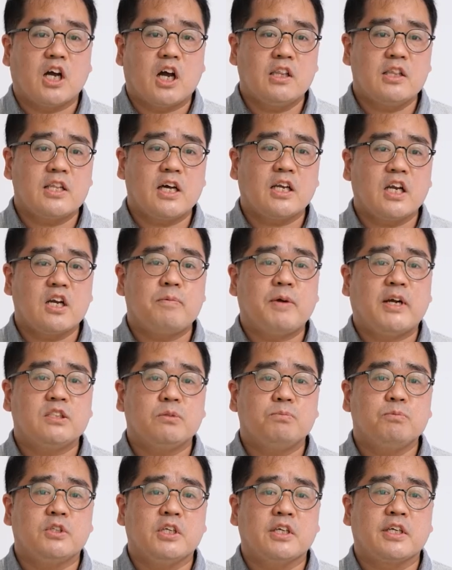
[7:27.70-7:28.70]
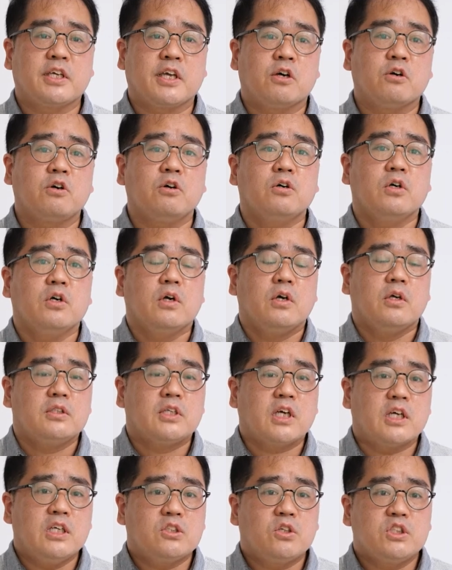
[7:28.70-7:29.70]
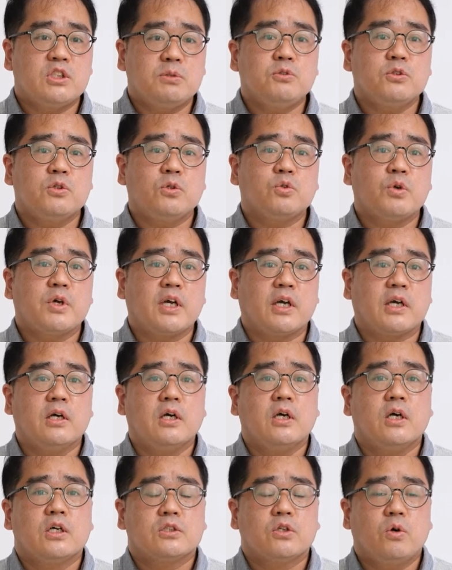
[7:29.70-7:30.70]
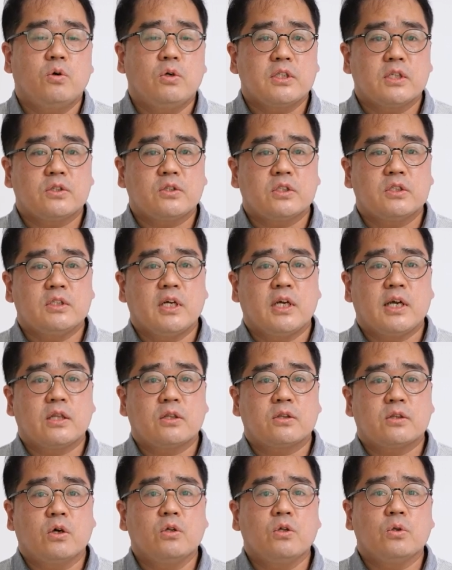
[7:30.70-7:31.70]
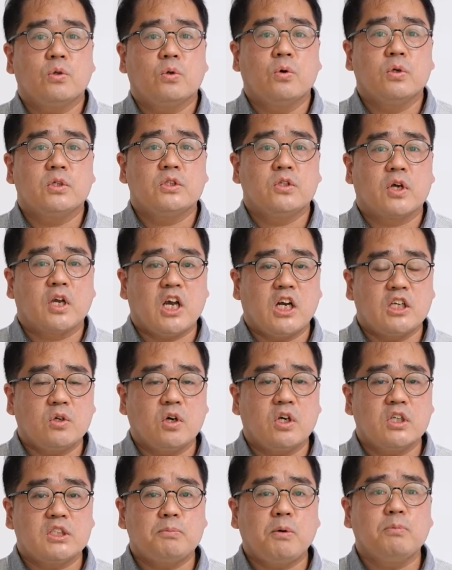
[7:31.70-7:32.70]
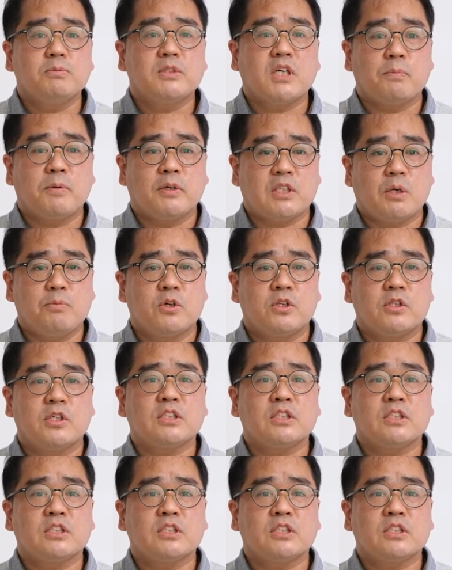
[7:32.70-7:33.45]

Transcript: 한 사례를 말씀드릴게요. 제가 2016년도에 서울시에서 진행했던 동지역의 활성화 시범 사업에 참여를